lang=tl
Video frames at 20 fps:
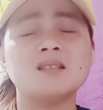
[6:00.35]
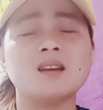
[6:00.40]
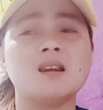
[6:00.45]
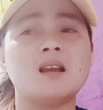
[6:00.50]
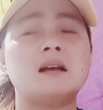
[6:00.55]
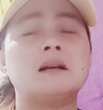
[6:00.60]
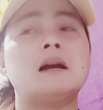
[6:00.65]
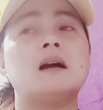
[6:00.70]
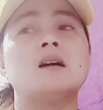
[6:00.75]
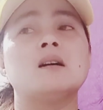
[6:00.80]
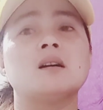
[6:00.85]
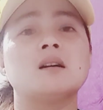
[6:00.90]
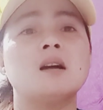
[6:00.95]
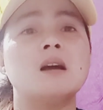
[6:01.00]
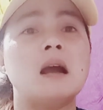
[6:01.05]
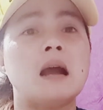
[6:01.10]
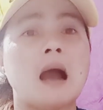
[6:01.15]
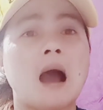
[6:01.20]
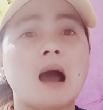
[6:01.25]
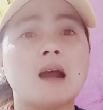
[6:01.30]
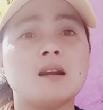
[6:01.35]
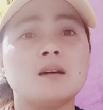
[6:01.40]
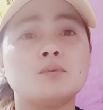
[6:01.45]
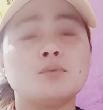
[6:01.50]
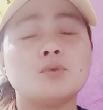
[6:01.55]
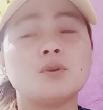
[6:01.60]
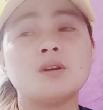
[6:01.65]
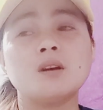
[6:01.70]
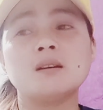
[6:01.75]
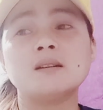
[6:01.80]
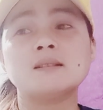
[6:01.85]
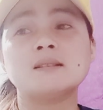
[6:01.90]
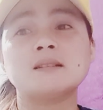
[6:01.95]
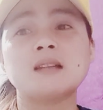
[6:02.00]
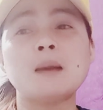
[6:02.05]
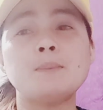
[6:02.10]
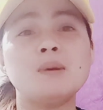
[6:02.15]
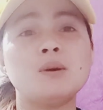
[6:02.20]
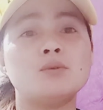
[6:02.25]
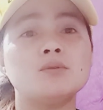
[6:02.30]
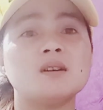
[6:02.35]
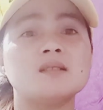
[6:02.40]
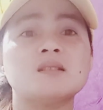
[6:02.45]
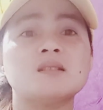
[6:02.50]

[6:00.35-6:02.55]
talaga. Alam ko nang sabi ko na